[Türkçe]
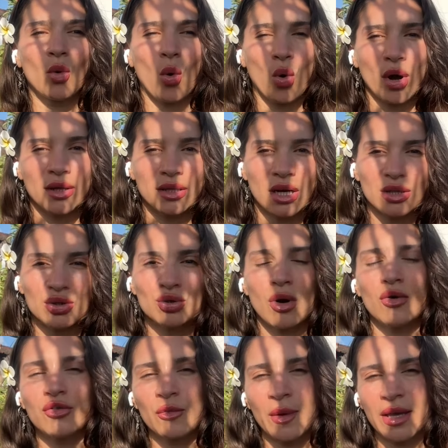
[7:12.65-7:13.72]
O kadar
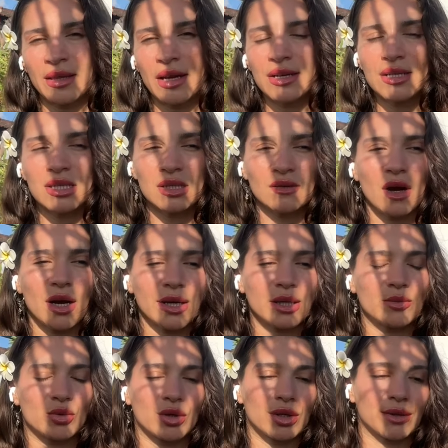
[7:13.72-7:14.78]
soft bir enerjisi var ki
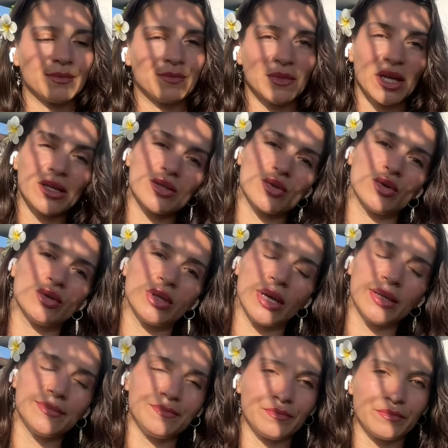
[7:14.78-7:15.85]
buranın. Neyse onlar